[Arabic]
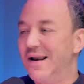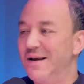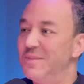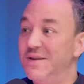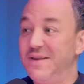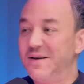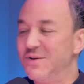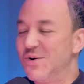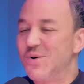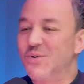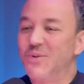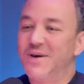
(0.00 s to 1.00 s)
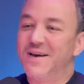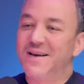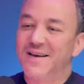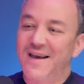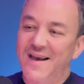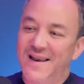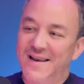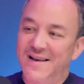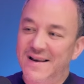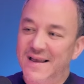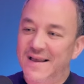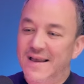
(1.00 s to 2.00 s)
هلا بتيك توك وهيك
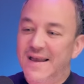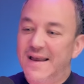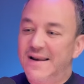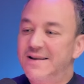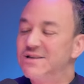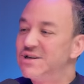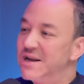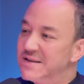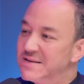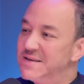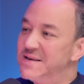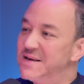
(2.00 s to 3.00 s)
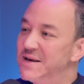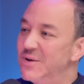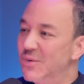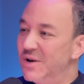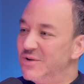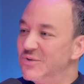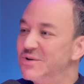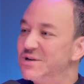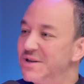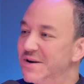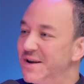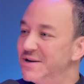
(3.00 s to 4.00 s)
هل الجينزي والنيو
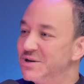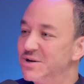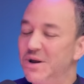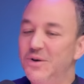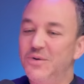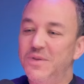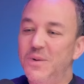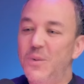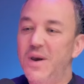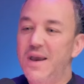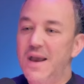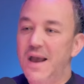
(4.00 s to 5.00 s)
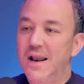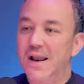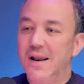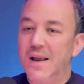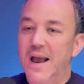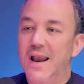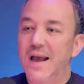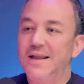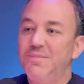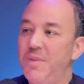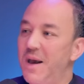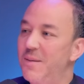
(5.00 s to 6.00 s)
جنريشن انه ذا واي
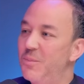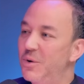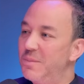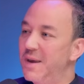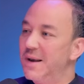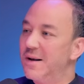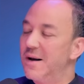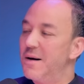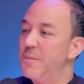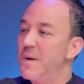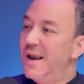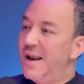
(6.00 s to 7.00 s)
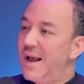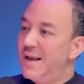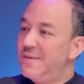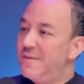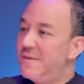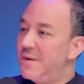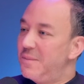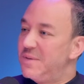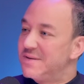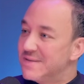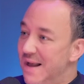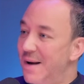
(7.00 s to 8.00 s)
هالقد بحبوا الميك اب هالقد
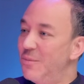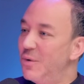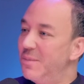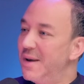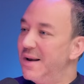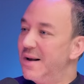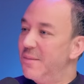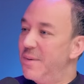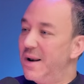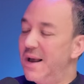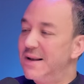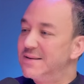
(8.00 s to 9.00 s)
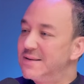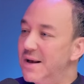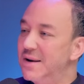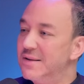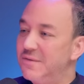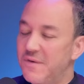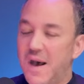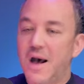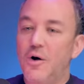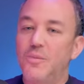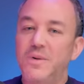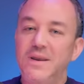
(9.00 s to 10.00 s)
بيستعملوا الميك اب هالقد صارت فئة
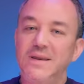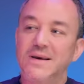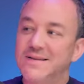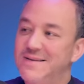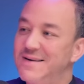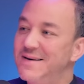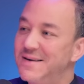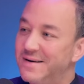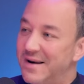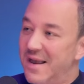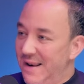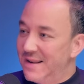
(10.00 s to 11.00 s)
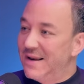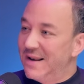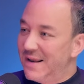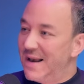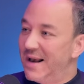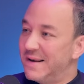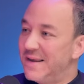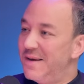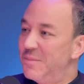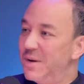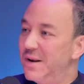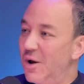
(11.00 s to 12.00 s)
عمرية كتير قليلة
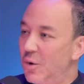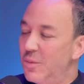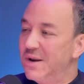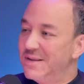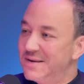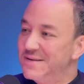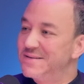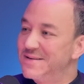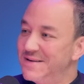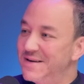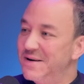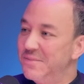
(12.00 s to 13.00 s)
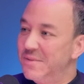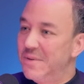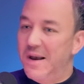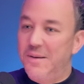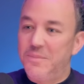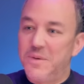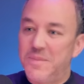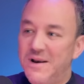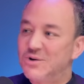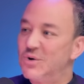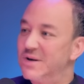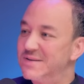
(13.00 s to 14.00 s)
يعني من عمر كتير صغير عم
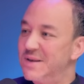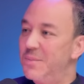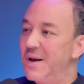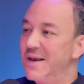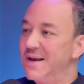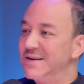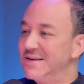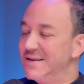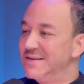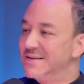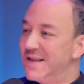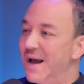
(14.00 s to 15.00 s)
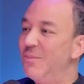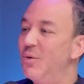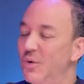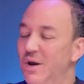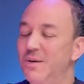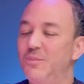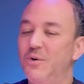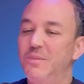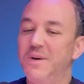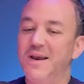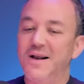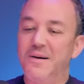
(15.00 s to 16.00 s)
ببلشوا هالصبايا يستعملوا ويحبوا
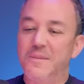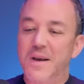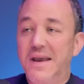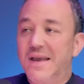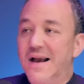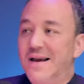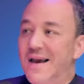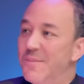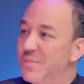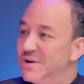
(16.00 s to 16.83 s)
الميك اب هيك اي